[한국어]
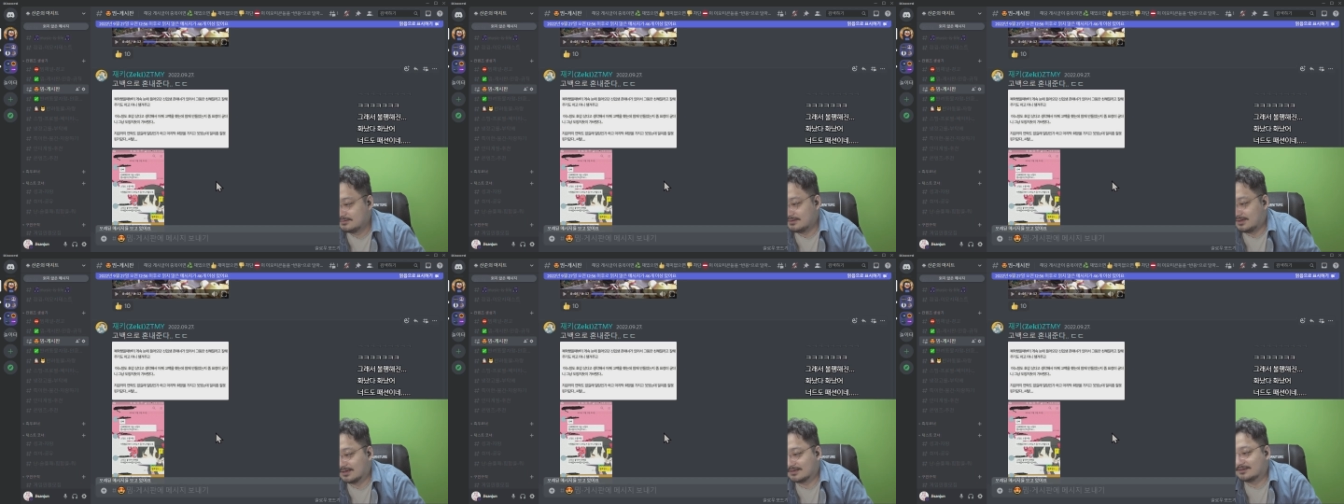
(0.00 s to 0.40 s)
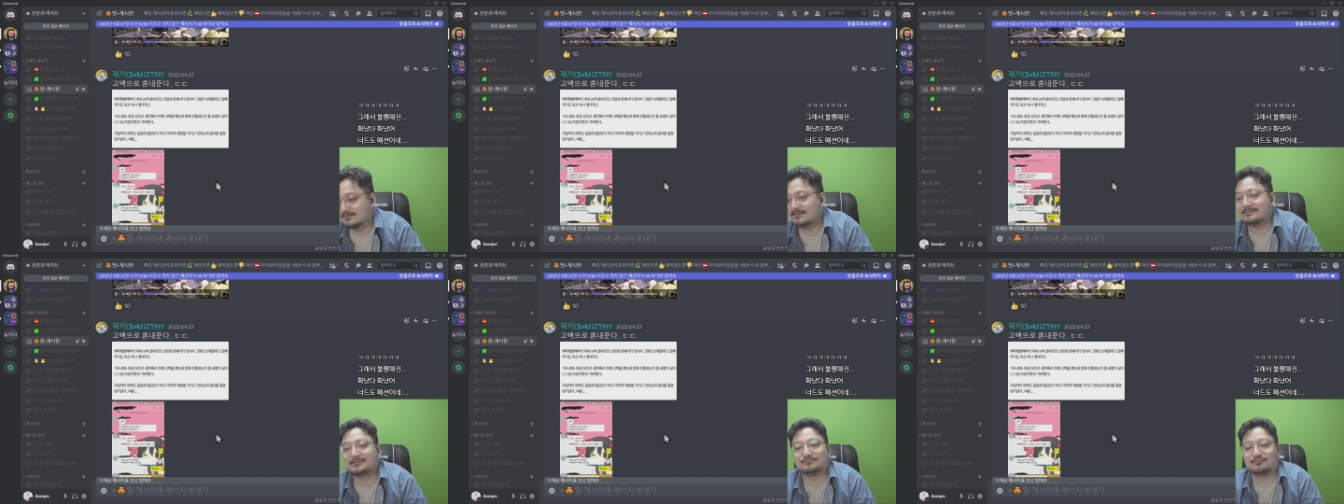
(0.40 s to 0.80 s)
아
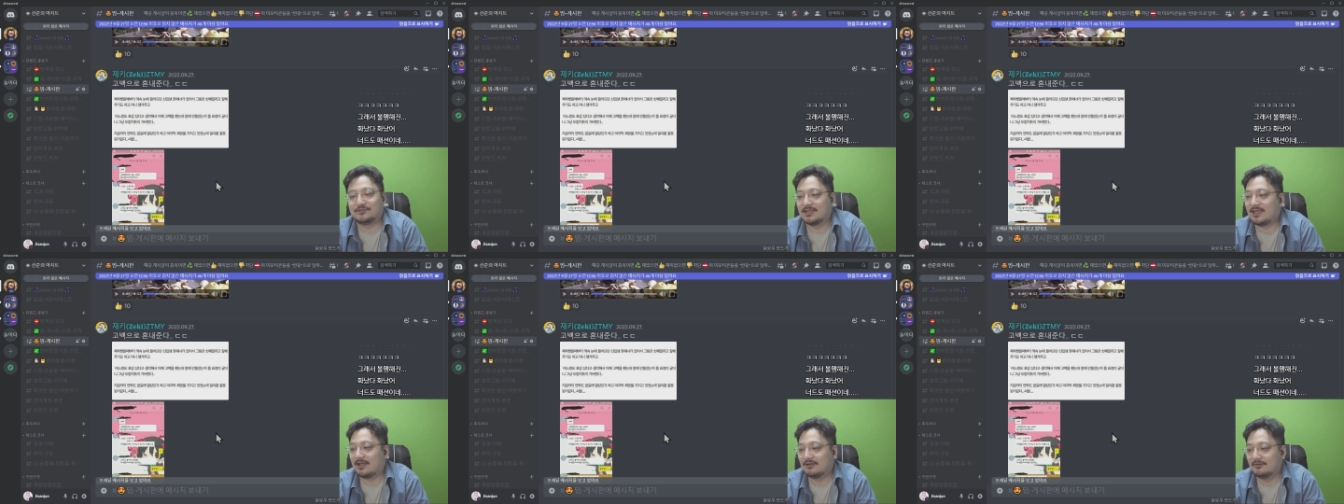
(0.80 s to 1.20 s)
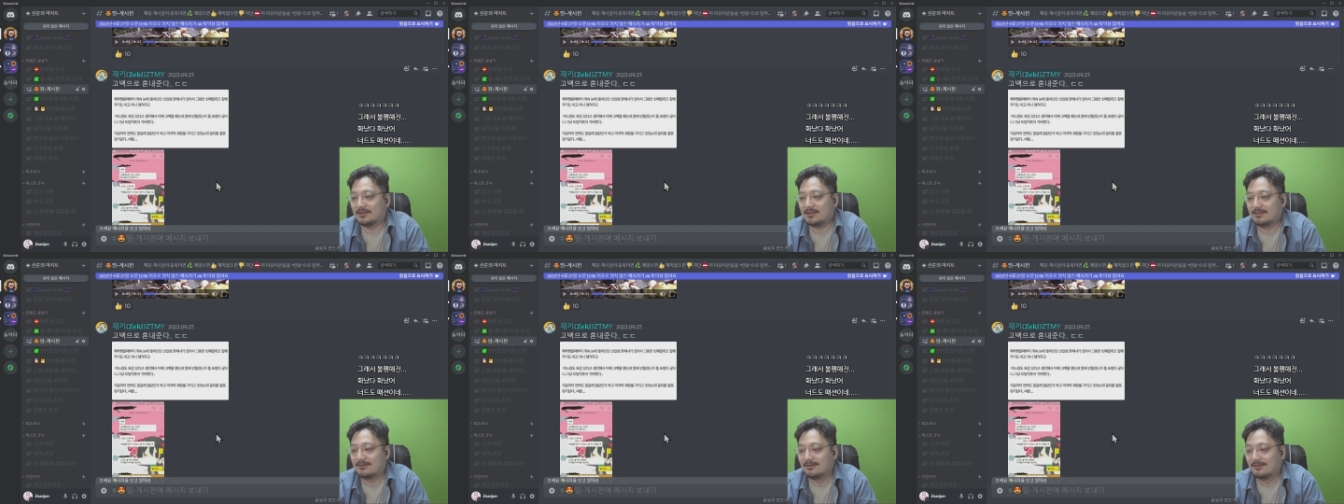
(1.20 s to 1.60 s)
그래서 불행한
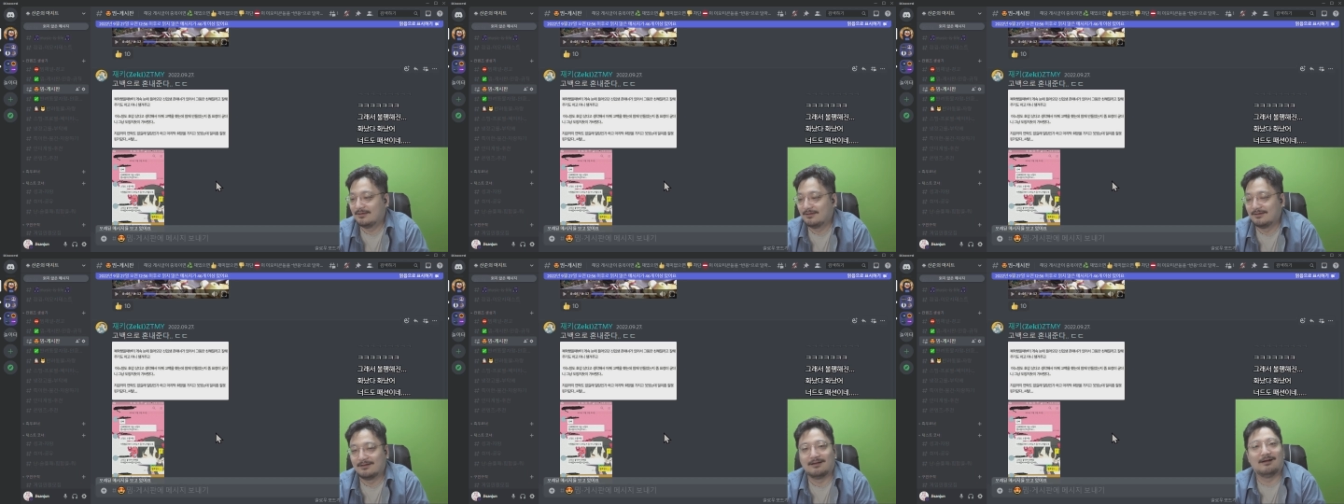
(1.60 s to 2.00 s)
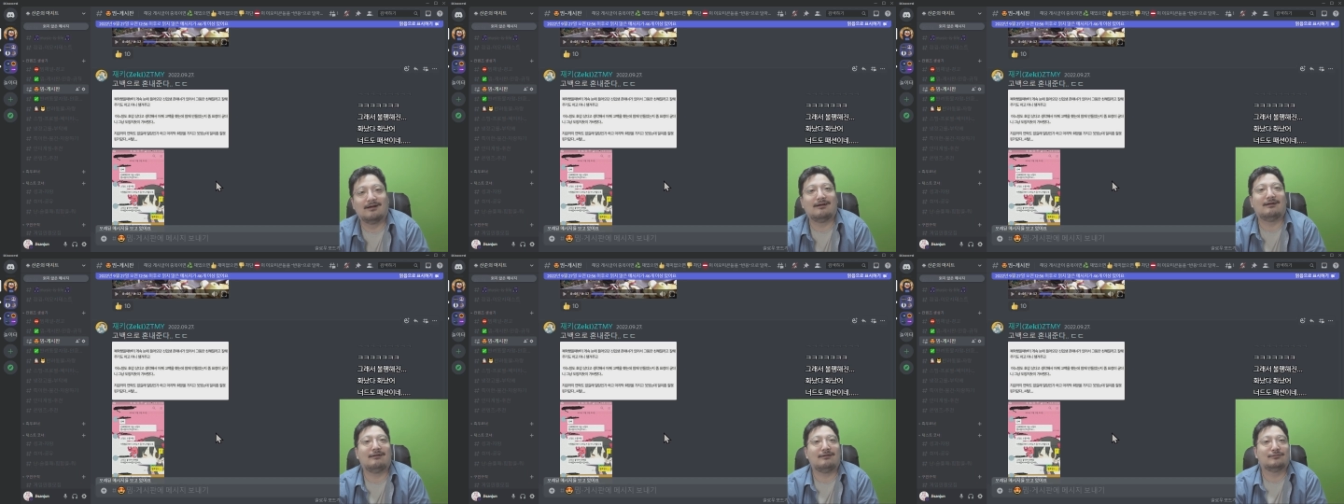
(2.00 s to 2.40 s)
거야?
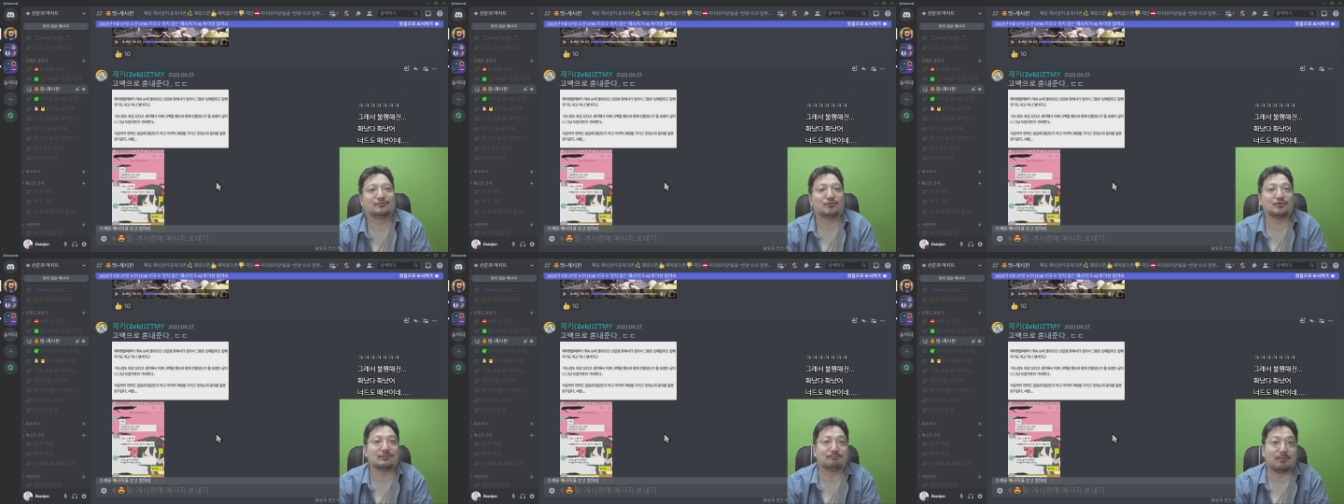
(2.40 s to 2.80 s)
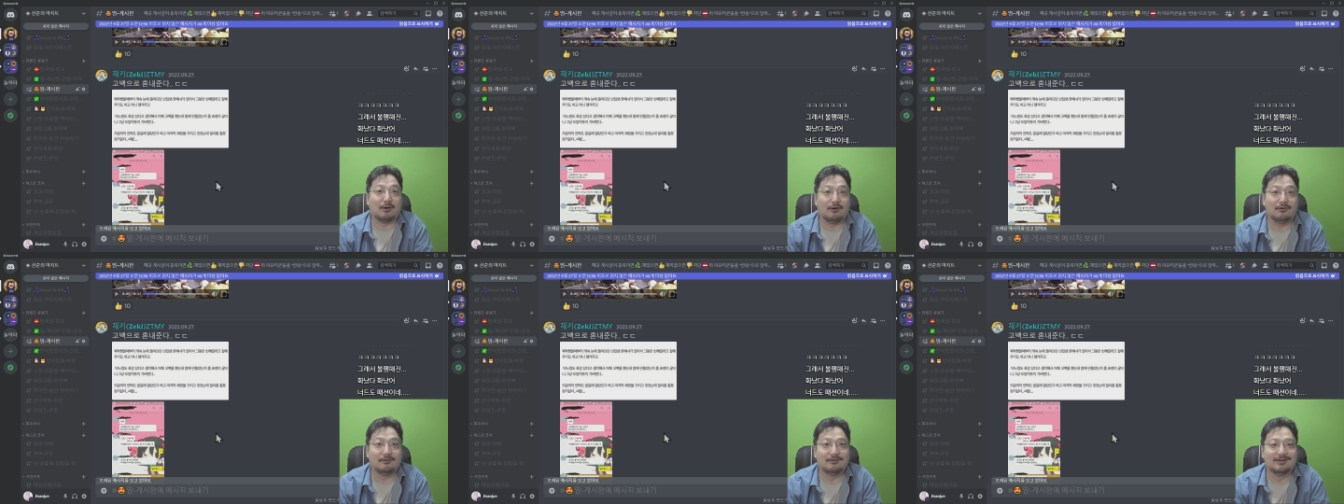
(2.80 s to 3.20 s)
크, 속이
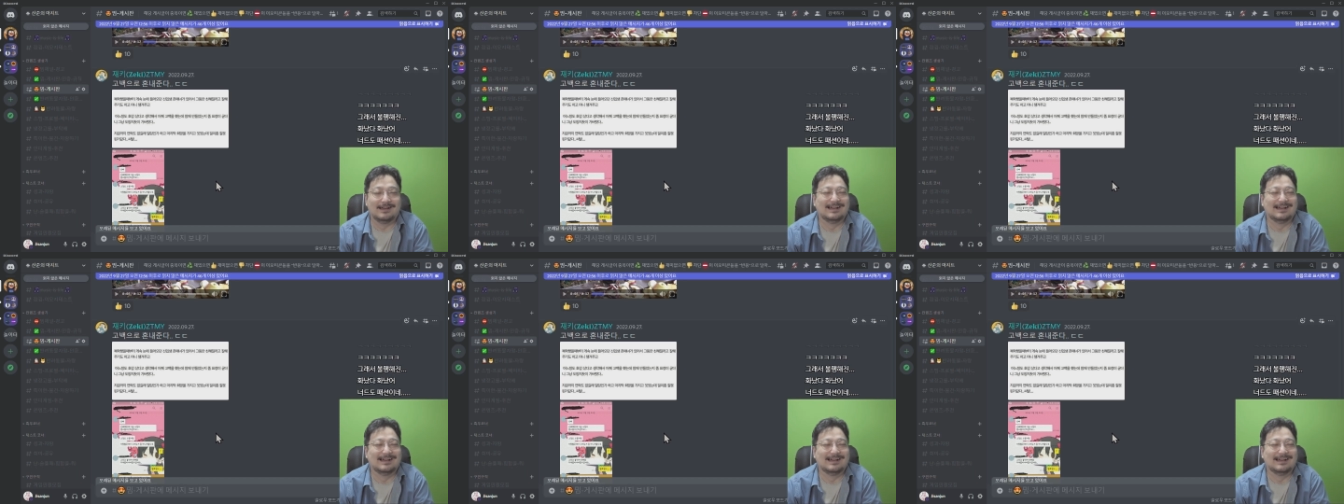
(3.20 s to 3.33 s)
뻥.